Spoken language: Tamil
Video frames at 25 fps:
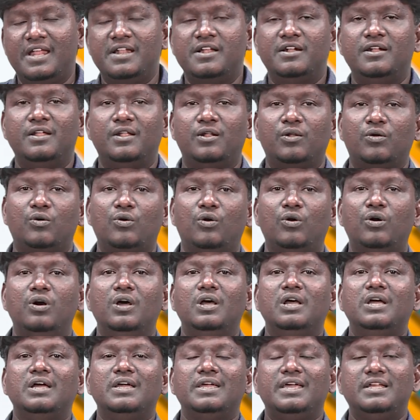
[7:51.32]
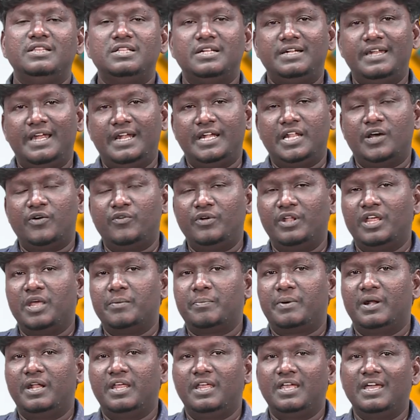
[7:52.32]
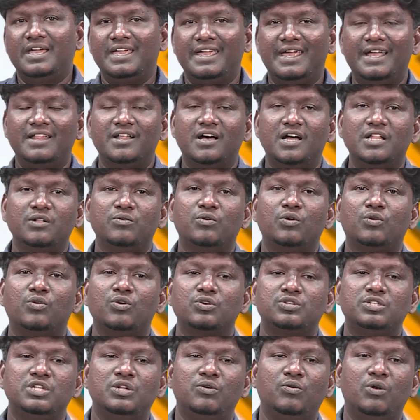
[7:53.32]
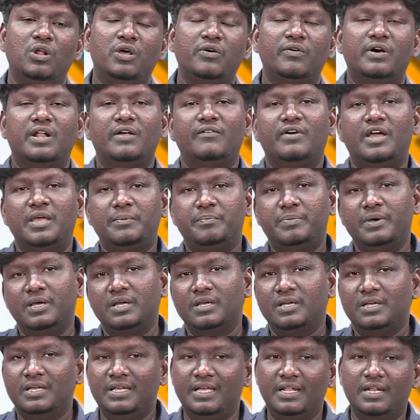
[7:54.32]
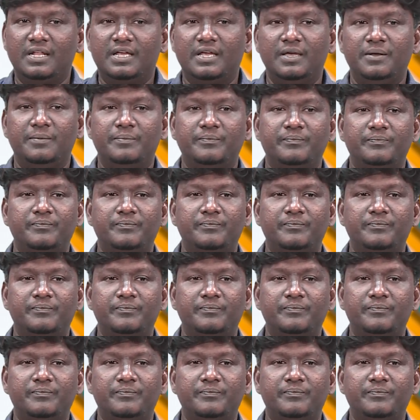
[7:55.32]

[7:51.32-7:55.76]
என்னென்ன இருக்கோ இந்த டேட்டாவும் நீங்கள் படிங்க ஏதாவது ஒரு கொஷின் உங்களுக்கு வர வாய்ப்பு இருக்குது